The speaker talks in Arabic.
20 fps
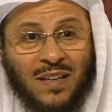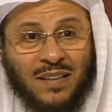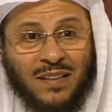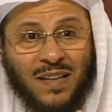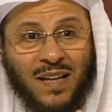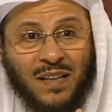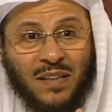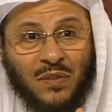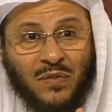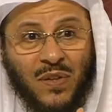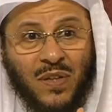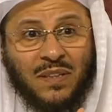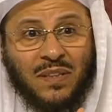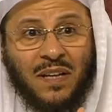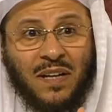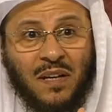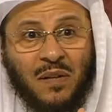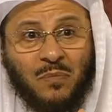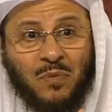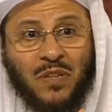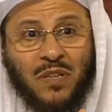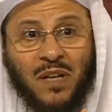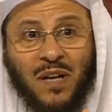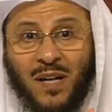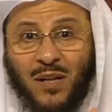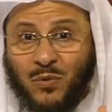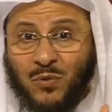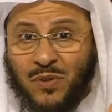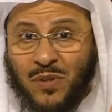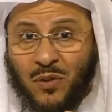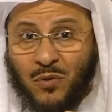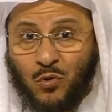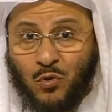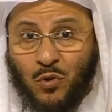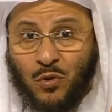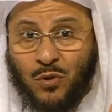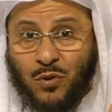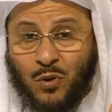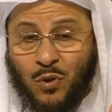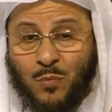يعني فتح به أعينا
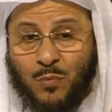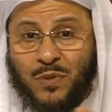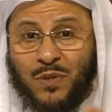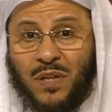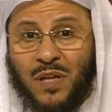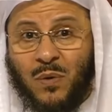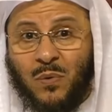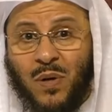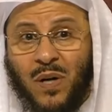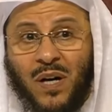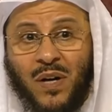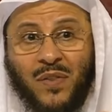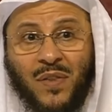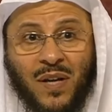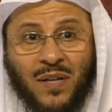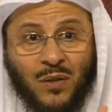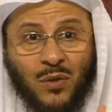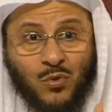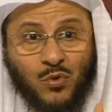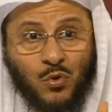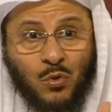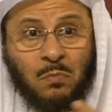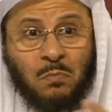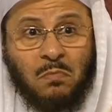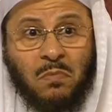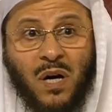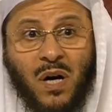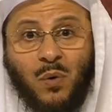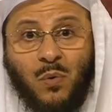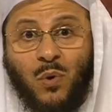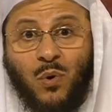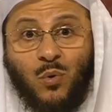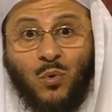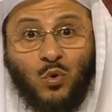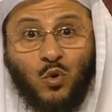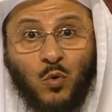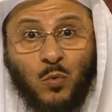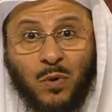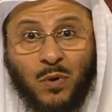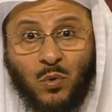عميا وآذانا صما
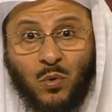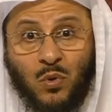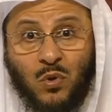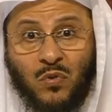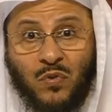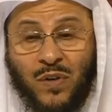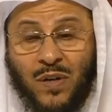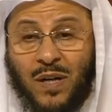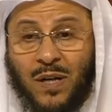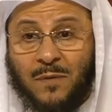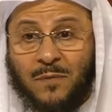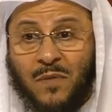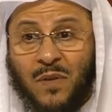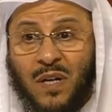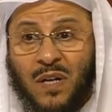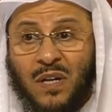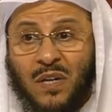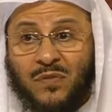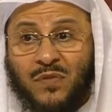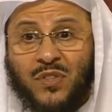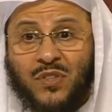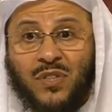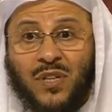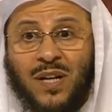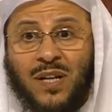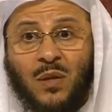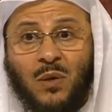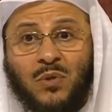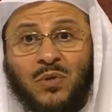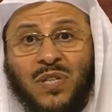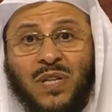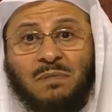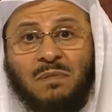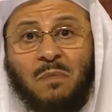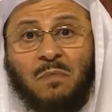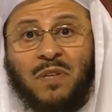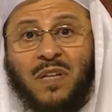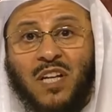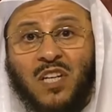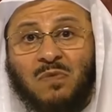وقلوبا غلفا فجعله سبب
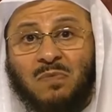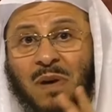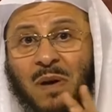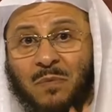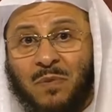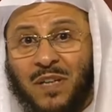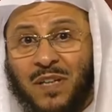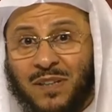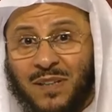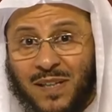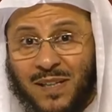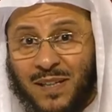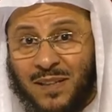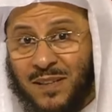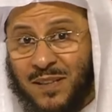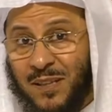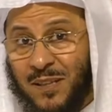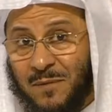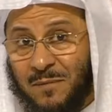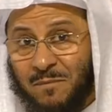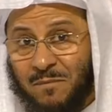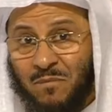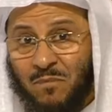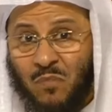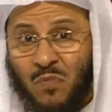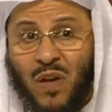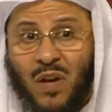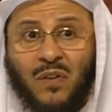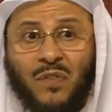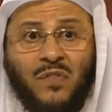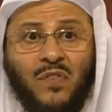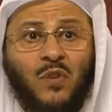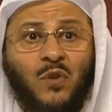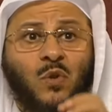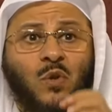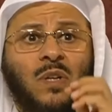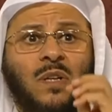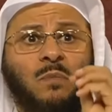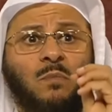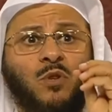من أسباب هدايتنا
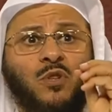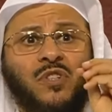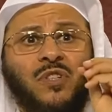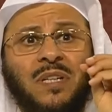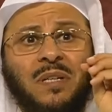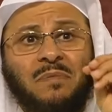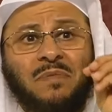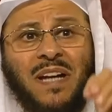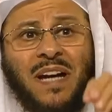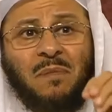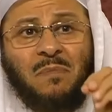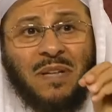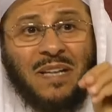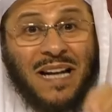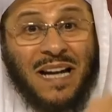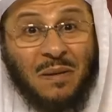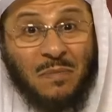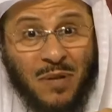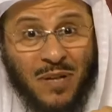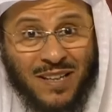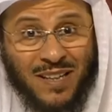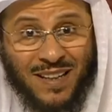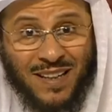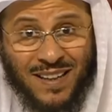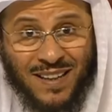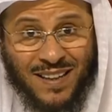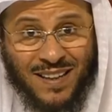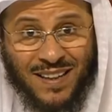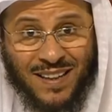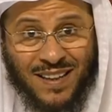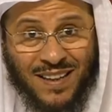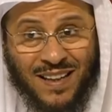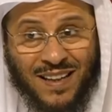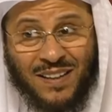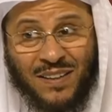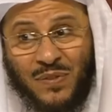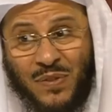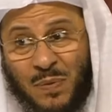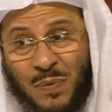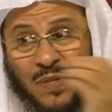فكل مسلم يعمل عمل
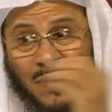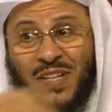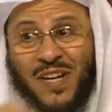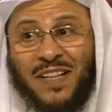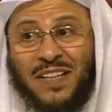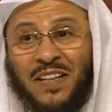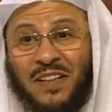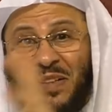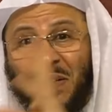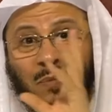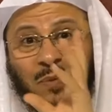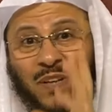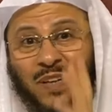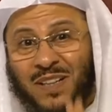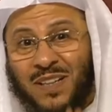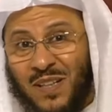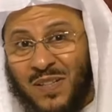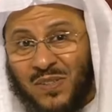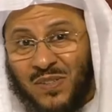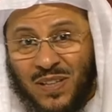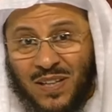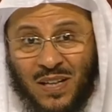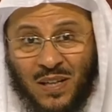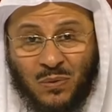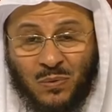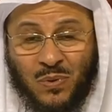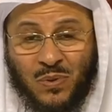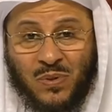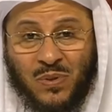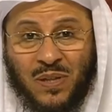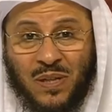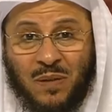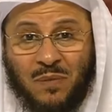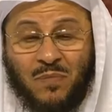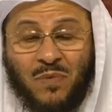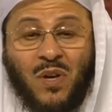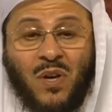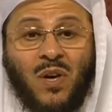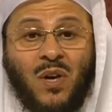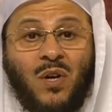في ميزان النبي عليه الصلاة والسلام
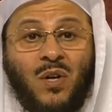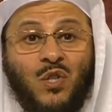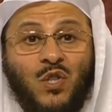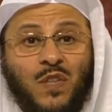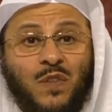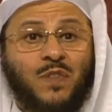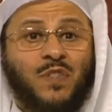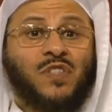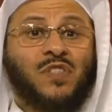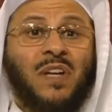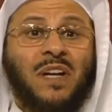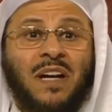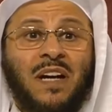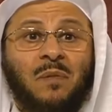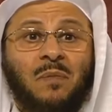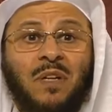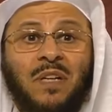شوف الصحابة